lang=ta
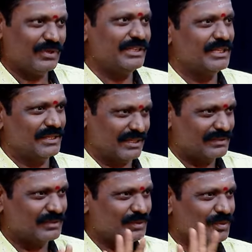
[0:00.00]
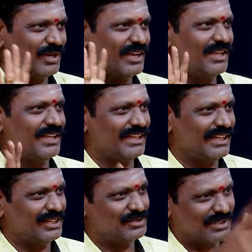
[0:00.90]
இதே தான் ஒரு
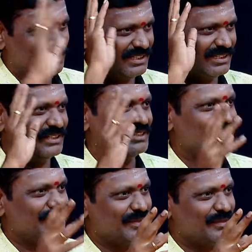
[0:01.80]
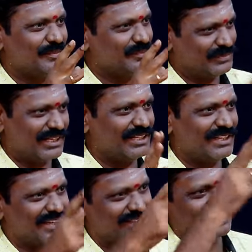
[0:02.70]
என்ன சொல்கிறது
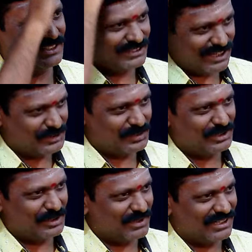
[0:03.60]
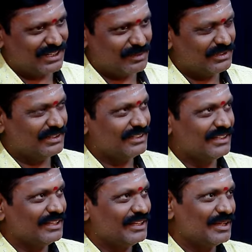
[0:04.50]
டாக்டர் நர்ஸ் ஆஸ்பத்திரி பிளட் ஆம்
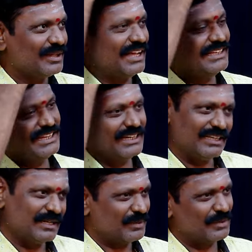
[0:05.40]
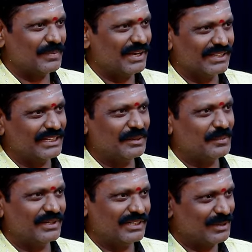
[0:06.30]
ஐயாட்ட அப்புறம் பழக்கம்
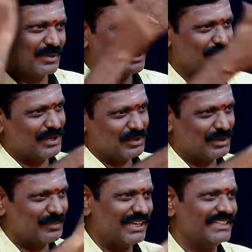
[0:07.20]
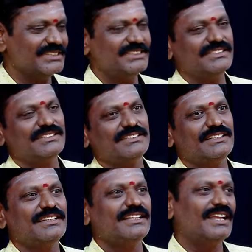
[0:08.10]
ஏற்பட்டு நம்ம அப்படிலாம் கொஞ்சம் பழகியாச்சு
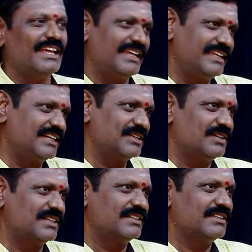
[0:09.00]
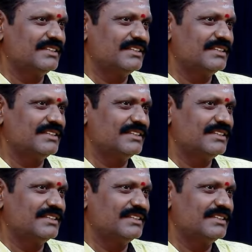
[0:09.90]
நேராக ஐயாட்ட வரேன்